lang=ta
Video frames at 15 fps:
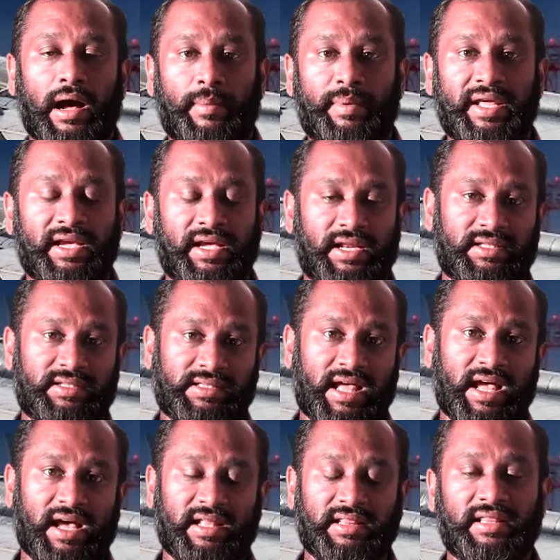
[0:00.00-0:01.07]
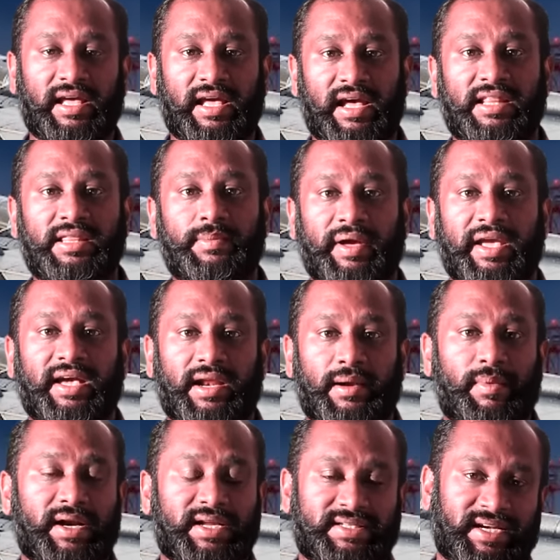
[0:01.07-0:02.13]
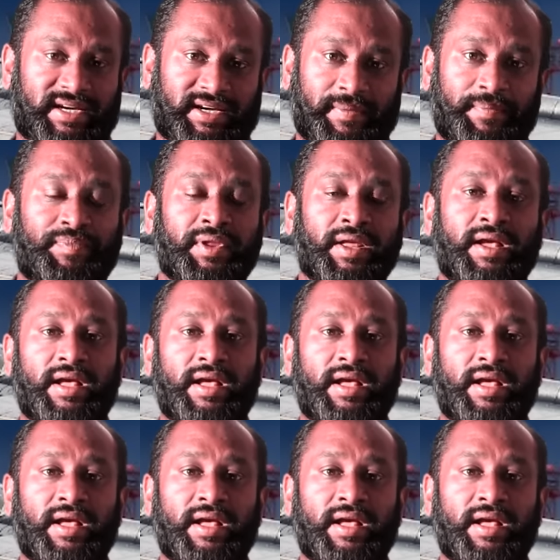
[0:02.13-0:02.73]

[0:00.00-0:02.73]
அப்படிங்கிறது தான் அந்த அதிபயங்கரமான சட்டம்